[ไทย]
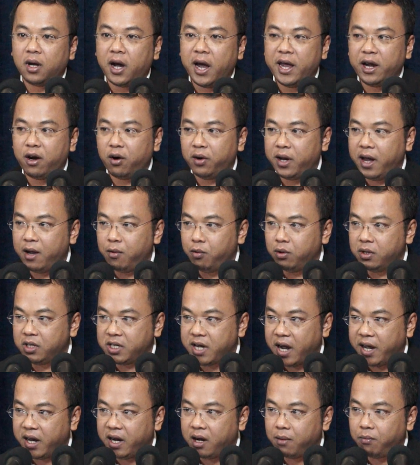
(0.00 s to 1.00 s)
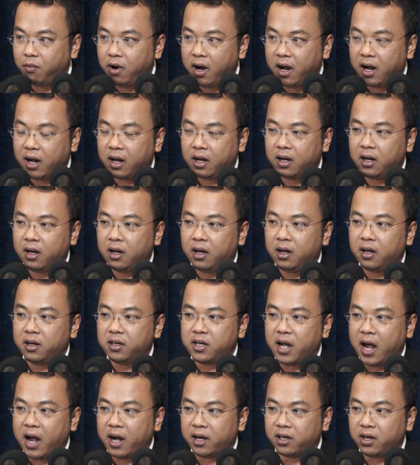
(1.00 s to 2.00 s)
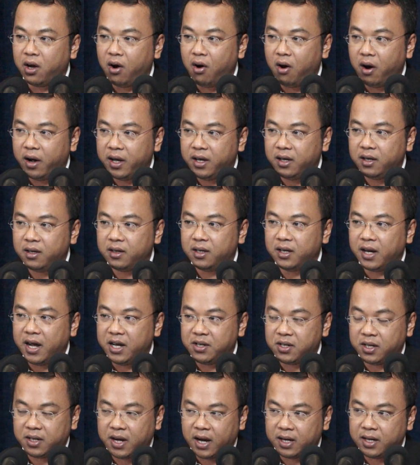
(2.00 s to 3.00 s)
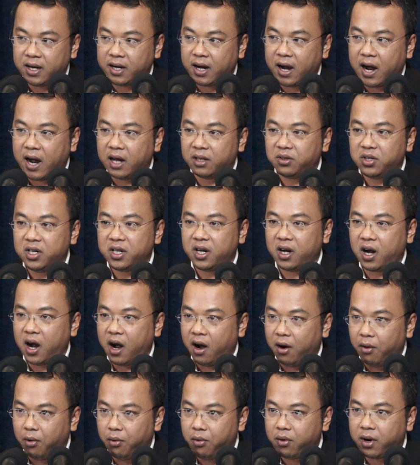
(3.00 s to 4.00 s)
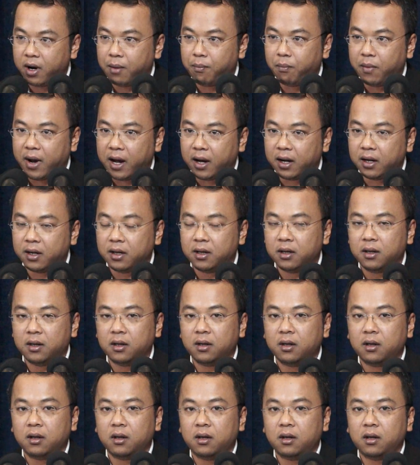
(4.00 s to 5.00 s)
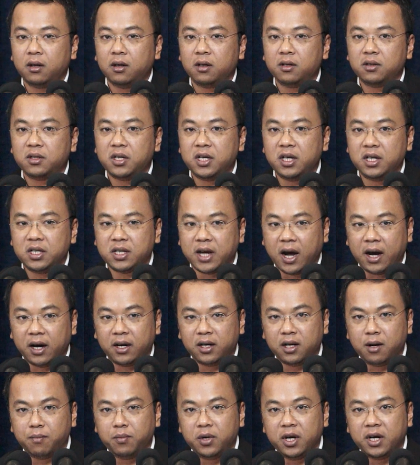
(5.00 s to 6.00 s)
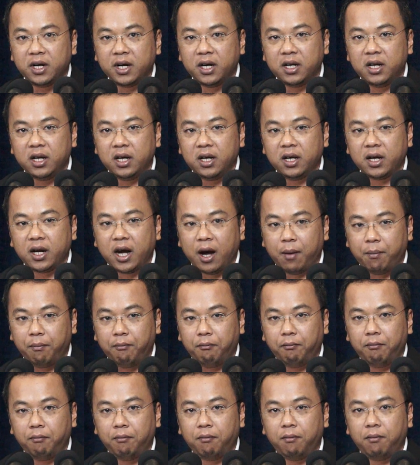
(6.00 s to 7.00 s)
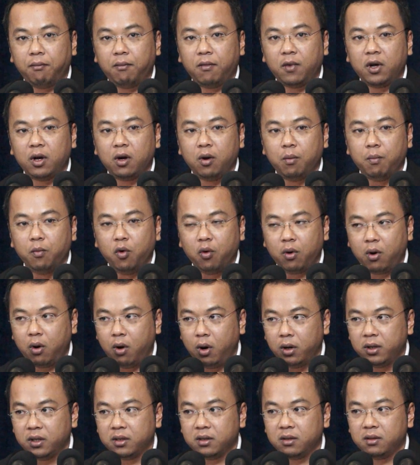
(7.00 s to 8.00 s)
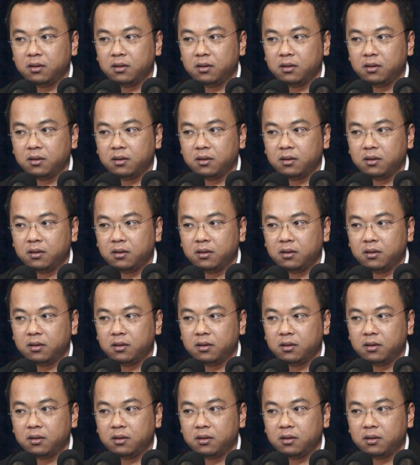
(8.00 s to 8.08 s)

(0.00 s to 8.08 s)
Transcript: ให้เขาได้อุ่นใจครับว่า อย่างน้อยในสถานการณ์ที่เขากำลังที่จะดำเนินคดีกับบุคคล